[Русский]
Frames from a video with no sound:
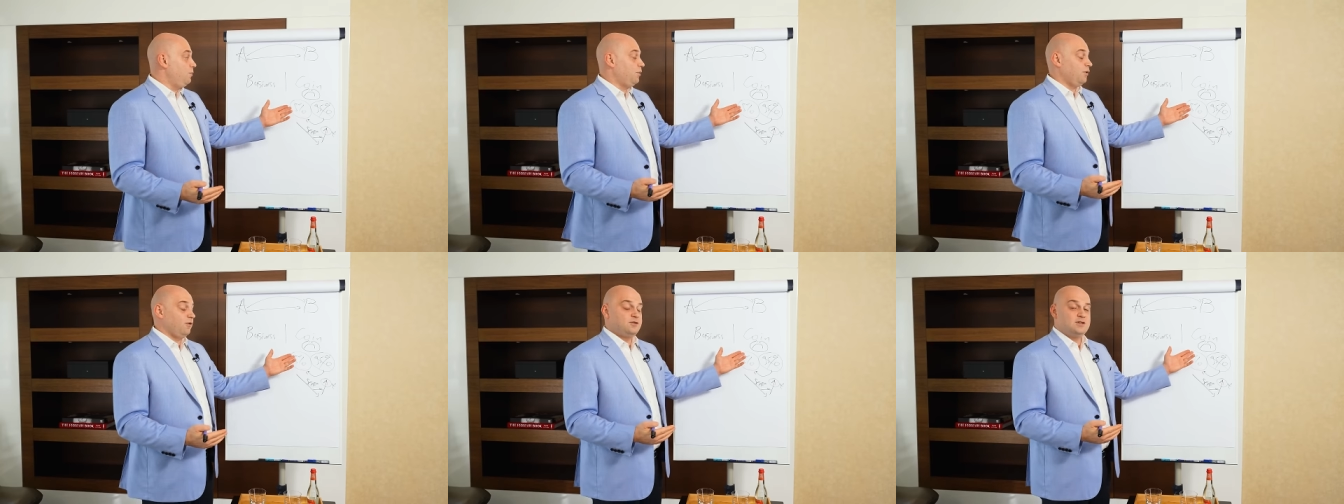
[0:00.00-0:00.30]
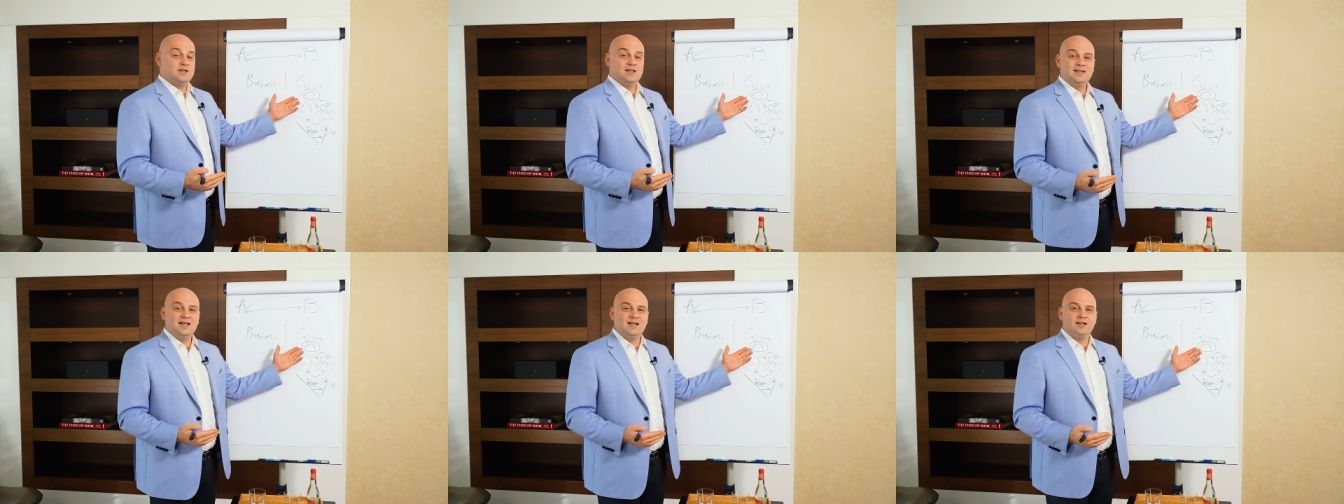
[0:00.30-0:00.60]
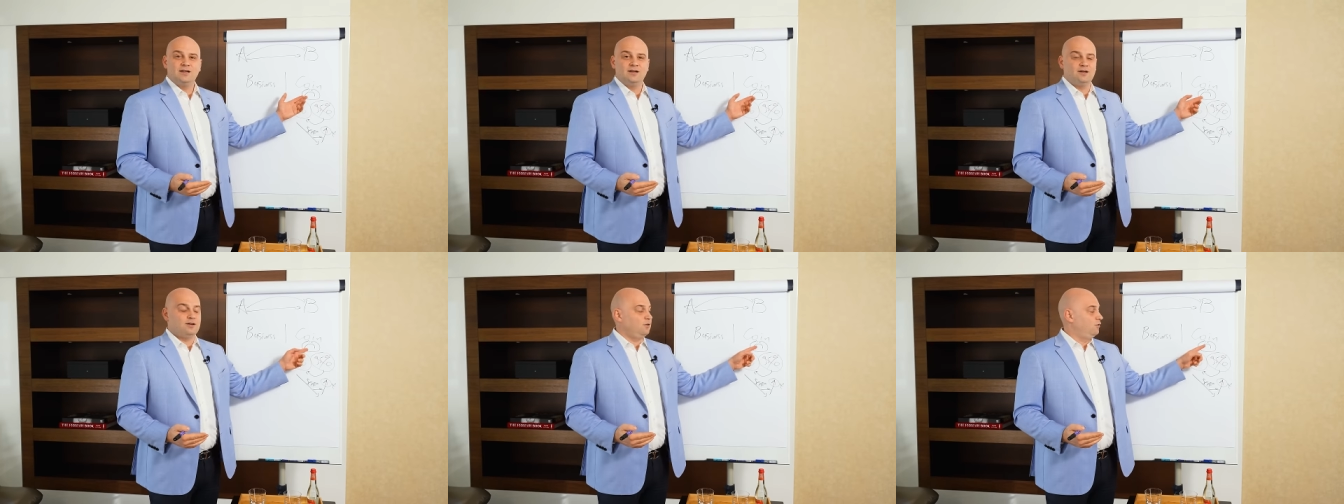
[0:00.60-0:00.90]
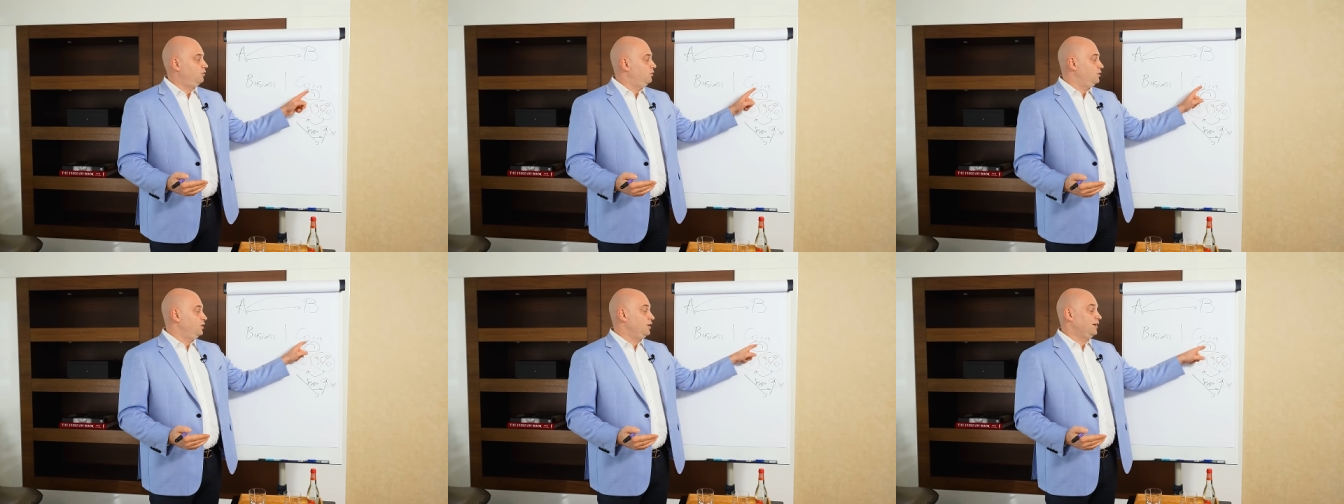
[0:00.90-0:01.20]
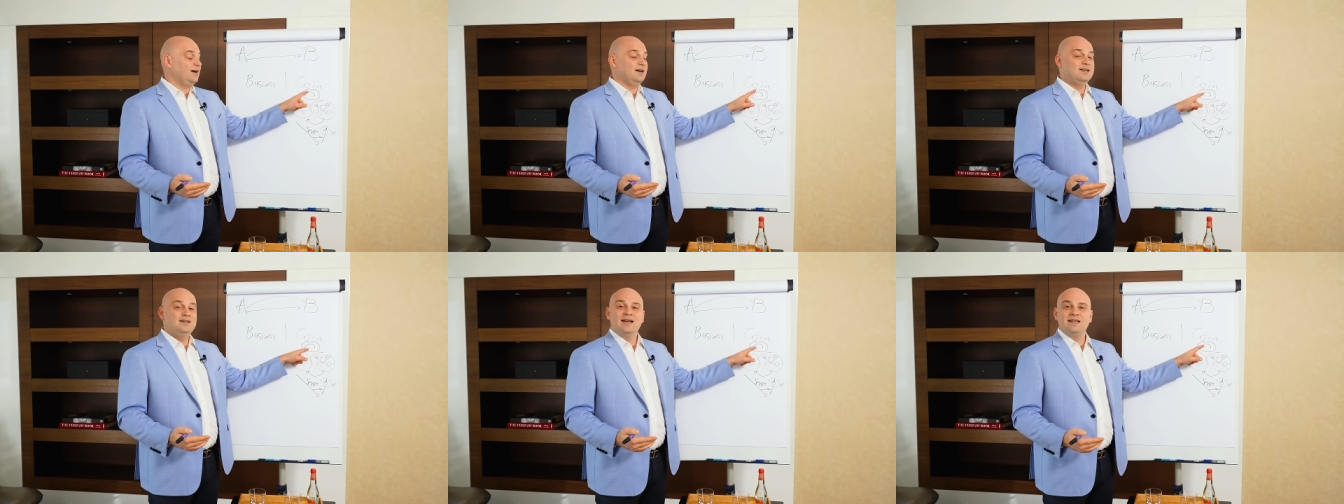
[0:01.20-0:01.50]
профессионалы,
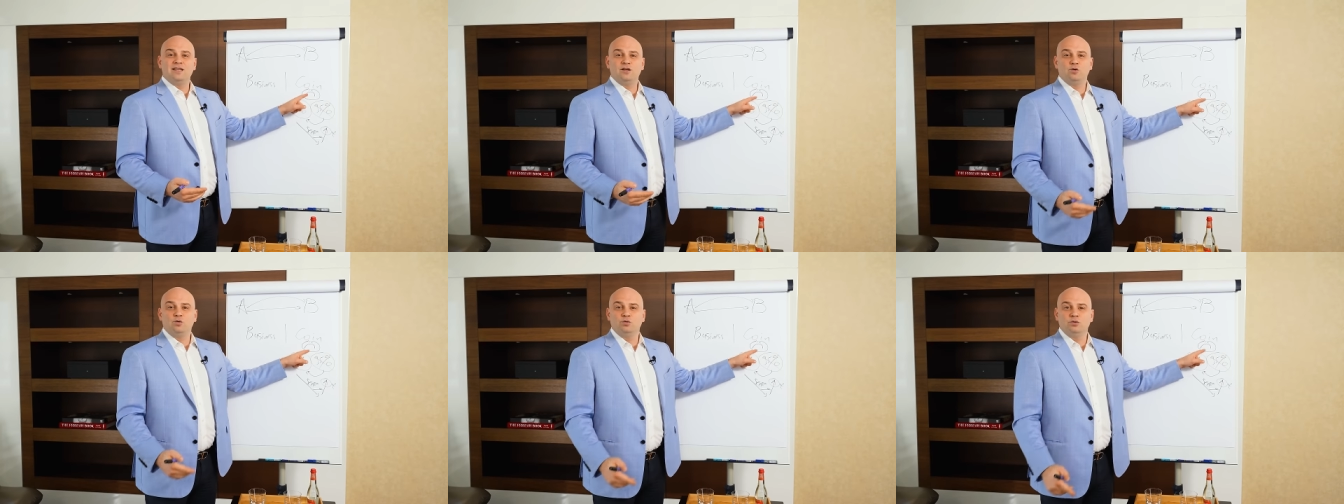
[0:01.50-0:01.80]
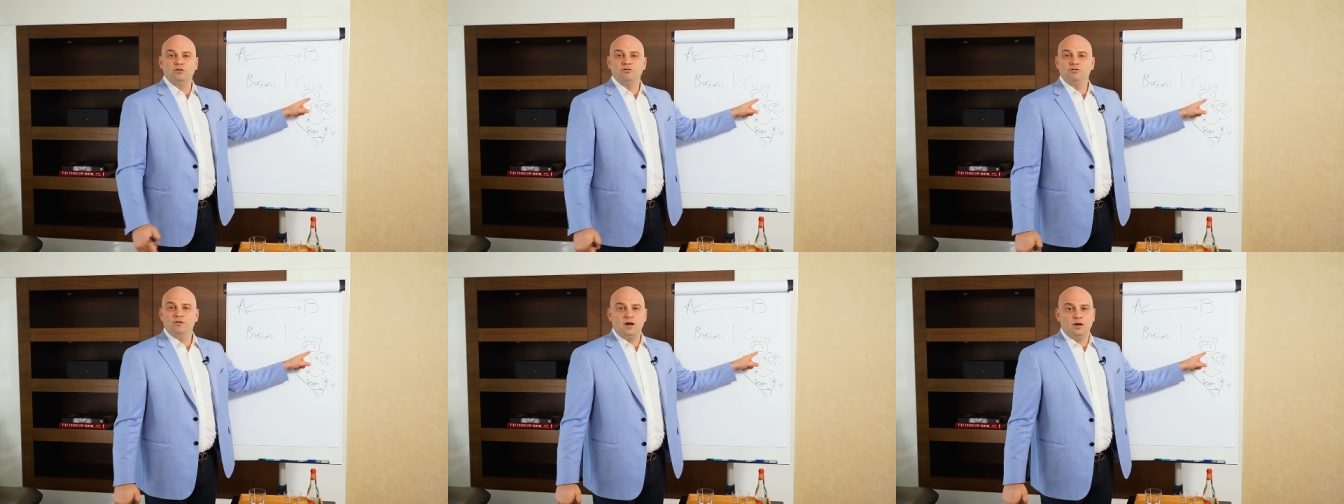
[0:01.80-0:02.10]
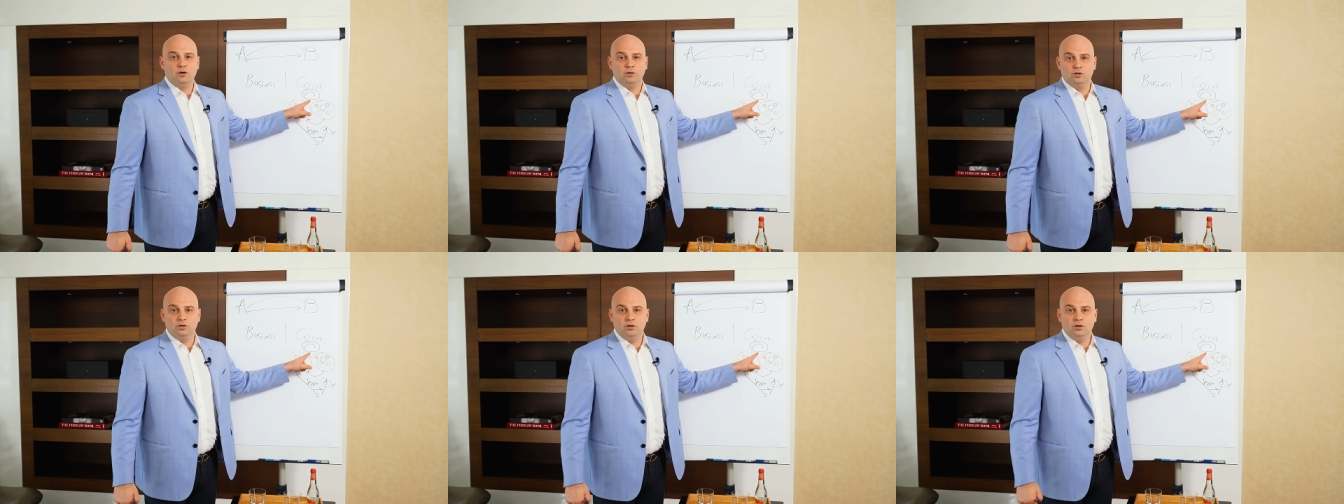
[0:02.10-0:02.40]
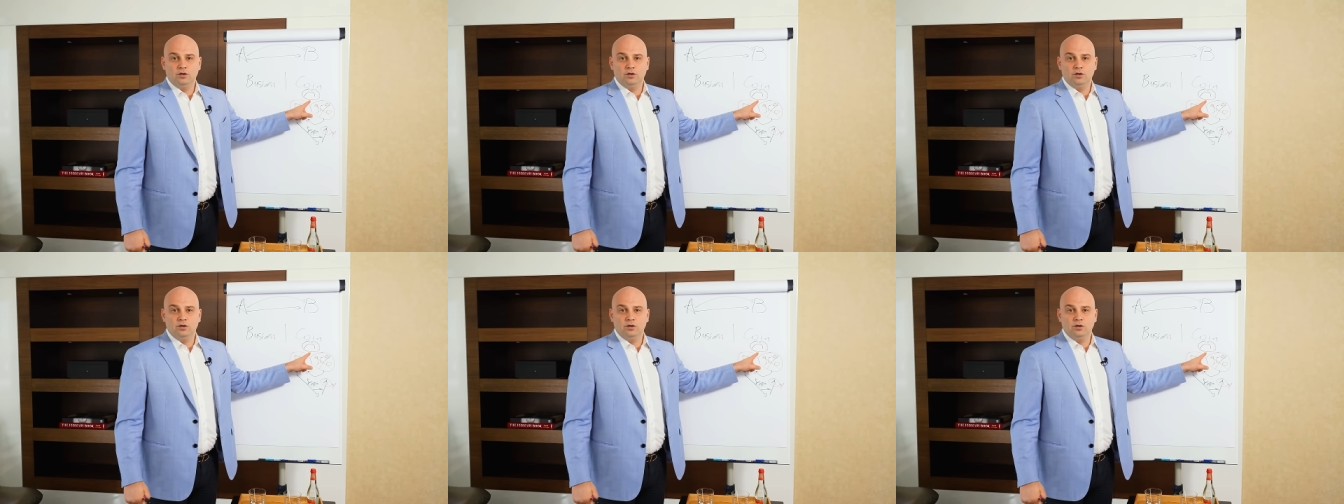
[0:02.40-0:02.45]
никогда не унывают.